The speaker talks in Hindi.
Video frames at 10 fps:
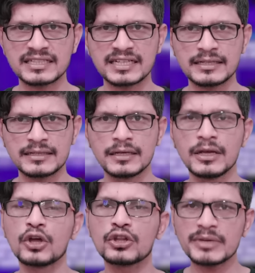चलते रहे
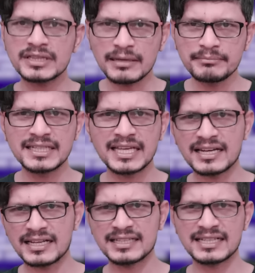तो मैं तब भी
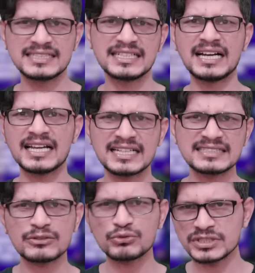कह रहा था कि यार
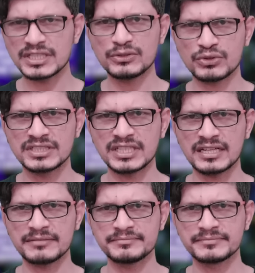ऐसा कुछ नहीं होने जा
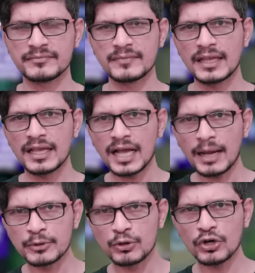रहा
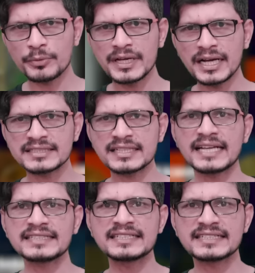अब लोग भी अक्सर
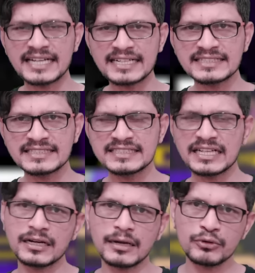ऐसे ट्रेंड्स
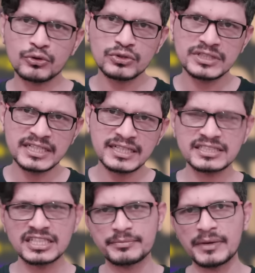या खबरों को
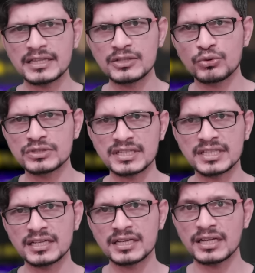देखकर जज्बाती हो
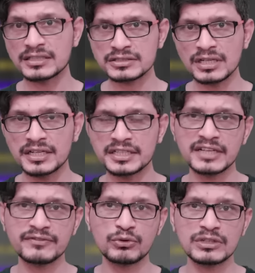जाते हैं कि अच्छा
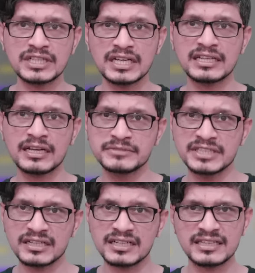ईटीएफ e होने जा रही है हम
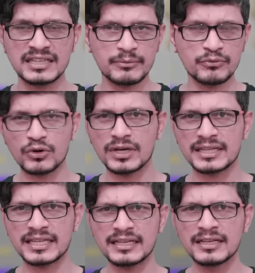ये खरीद लें हम वो कर
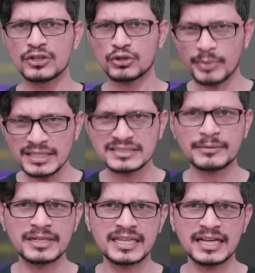दें तो भाई
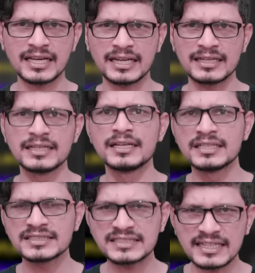सबर क्या करें
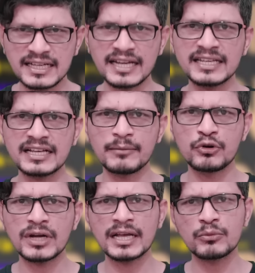सरकारी
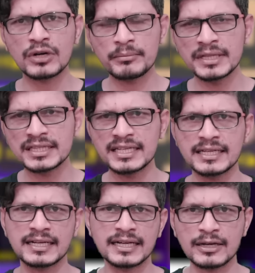कामों का एक मुकम्मल
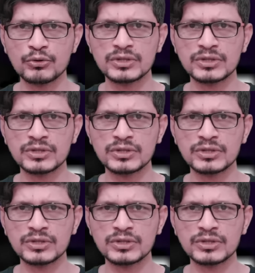तरीका कार